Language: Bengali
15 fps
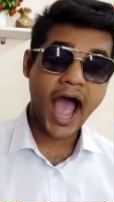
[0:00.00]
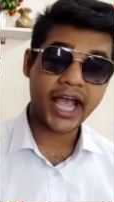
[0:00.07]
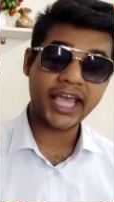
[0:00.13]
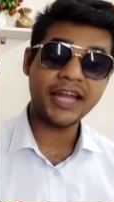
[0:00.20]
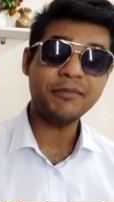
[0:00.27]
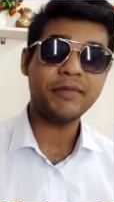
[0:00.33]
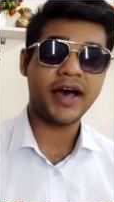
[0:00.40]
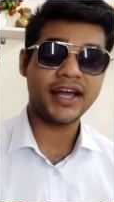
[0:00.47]

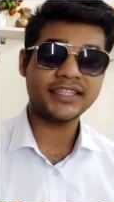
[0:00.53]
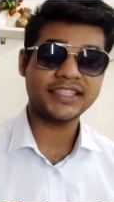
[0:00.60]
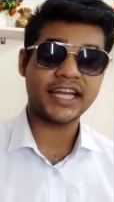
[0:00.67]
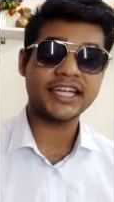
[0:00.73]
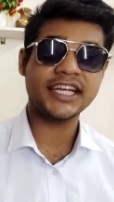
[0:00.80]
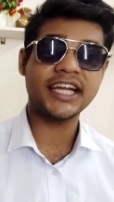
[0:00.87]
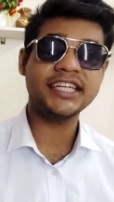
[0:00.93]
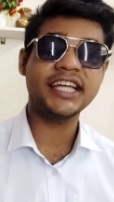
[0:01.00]
আগের বার
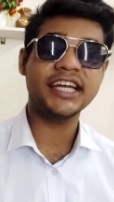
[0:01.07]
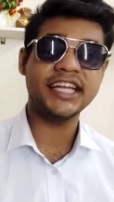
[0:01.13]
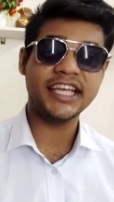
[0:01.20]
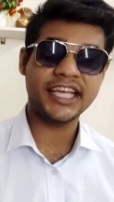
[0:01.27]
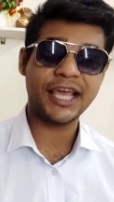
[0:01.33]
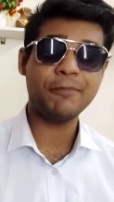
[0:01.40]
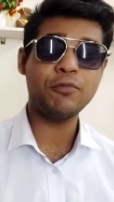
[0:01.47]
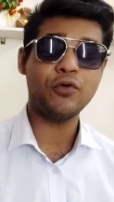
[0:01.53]
স্যাটেলাইটটা
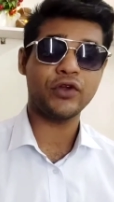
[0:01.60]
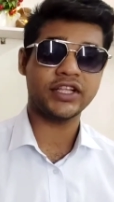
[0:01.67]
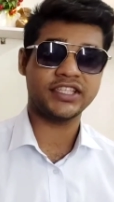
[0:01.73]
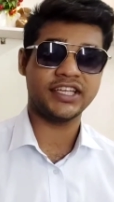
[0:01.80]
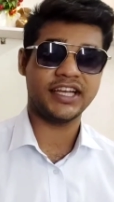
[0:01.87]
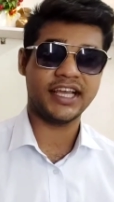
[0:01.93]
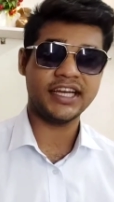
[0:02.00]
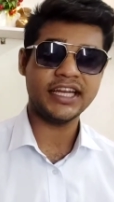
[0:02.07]
নিক্ষেপ
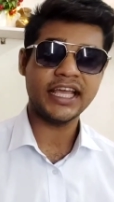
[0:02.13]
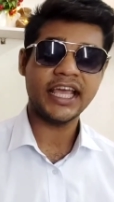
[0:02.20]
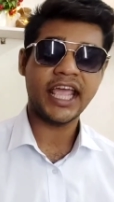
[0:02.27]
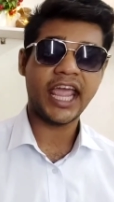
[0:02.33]
করেছিলেন